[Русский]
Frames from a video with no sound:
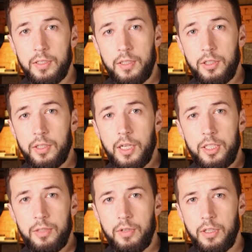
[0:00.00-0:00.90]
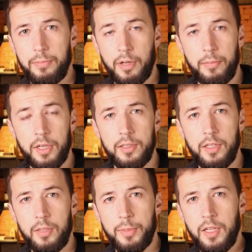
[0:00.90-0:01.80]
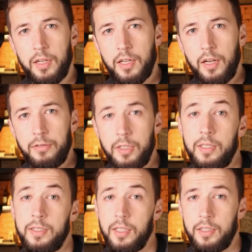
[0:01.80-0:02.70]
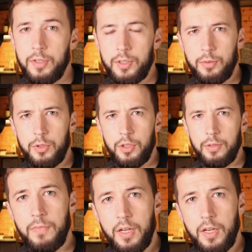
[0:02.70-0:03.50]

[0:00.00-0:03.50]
а значит качество и пробег данной модели королевы соответствующий.